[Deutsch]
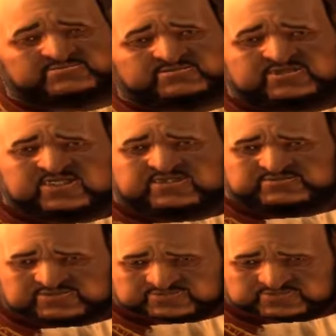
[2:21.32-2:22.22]

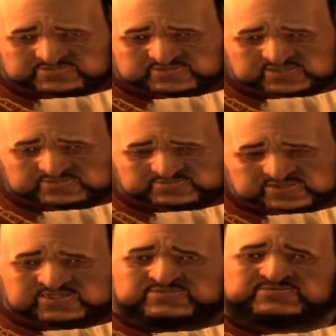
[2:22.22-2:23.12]
Oh,
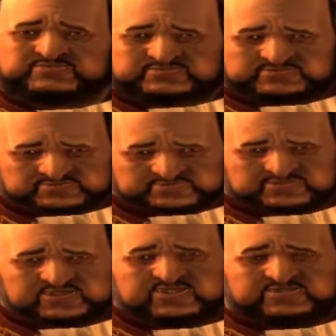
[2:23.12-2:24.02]
das habt ihr also
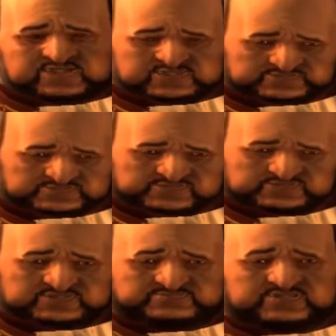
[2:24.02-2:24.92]
auch schon
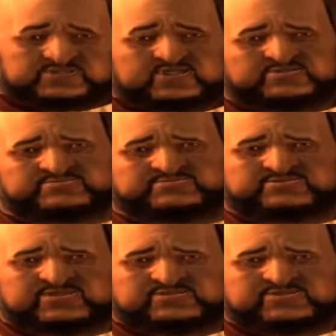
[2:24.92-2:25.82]

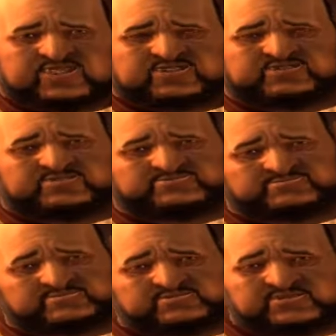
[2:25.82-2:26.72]
herausgefunden.
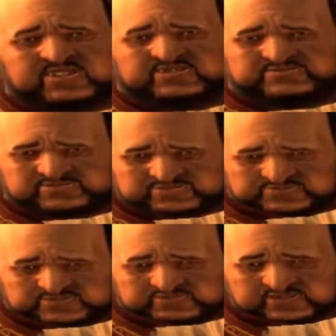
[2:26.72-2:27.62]
Wahrlich
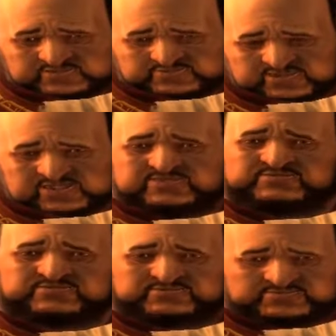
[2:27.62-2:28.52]
beeindruckend.
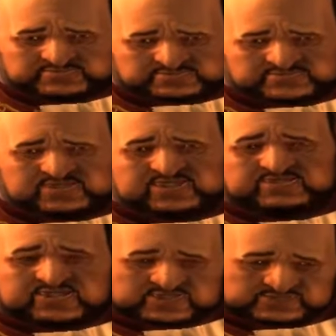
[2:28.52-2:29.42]
Hat
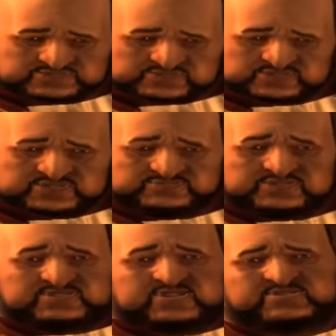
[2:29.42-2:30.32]
Taschmann noch
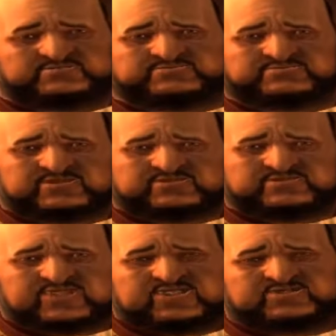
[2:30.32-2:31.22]
geplaudert, bevor ihr
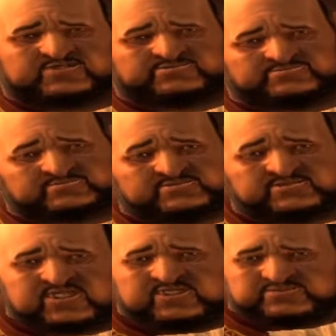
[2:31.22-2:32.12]
ihm den
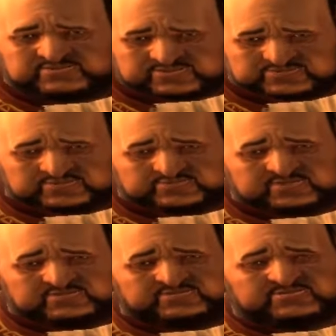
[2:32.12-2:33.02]
Gar gemacht
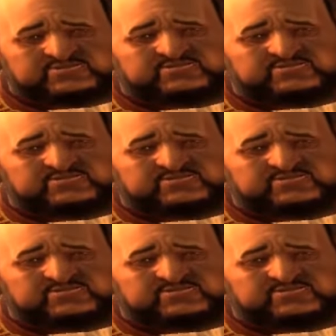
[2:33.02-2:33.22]
habt?